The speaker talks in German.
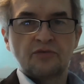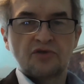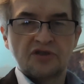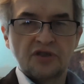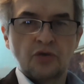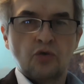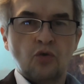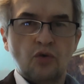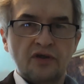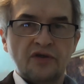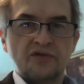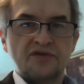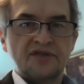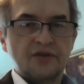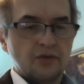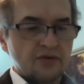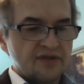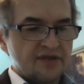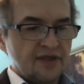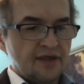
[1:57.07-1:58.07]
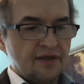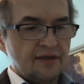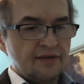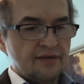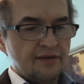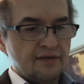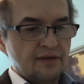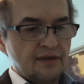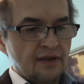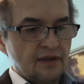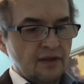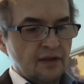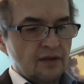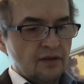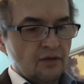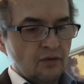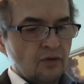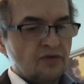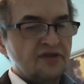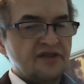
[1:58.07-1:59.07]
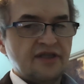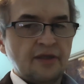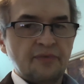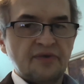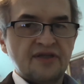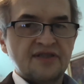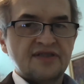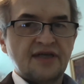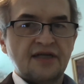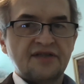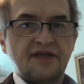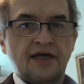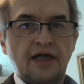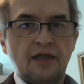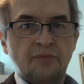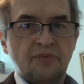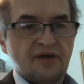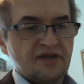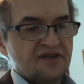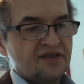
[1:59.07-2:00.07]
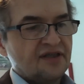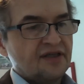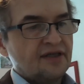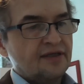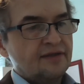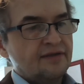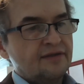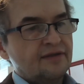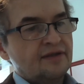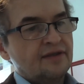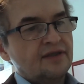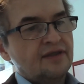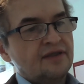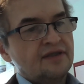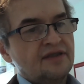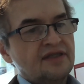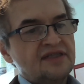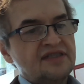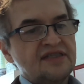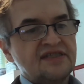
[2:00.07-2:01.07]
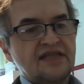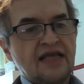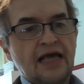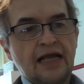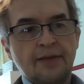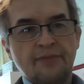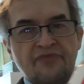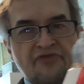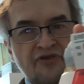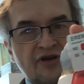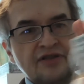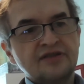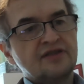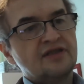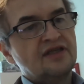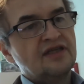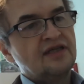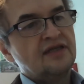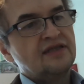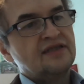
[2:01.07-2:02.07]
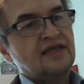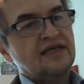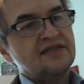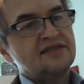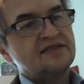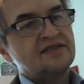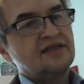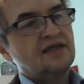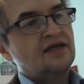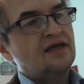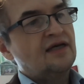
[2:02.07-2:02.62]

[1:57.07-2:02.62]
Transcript: muss eine hohe Dosierung sein. Und ich habe gesagt, die Heilpraktikerin, dieses RMFAT, das